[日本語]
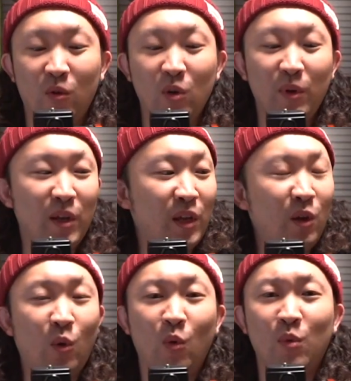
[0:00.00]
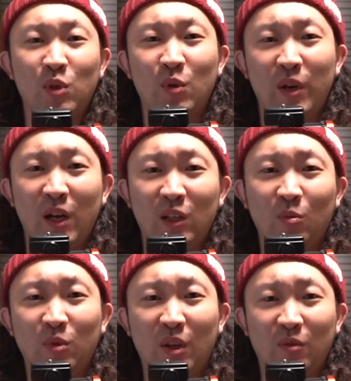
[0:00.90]
これはね、結構面白いなと
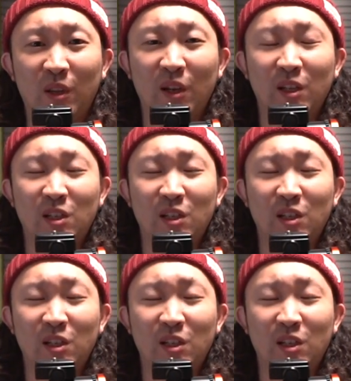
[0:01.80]
思ったのでね、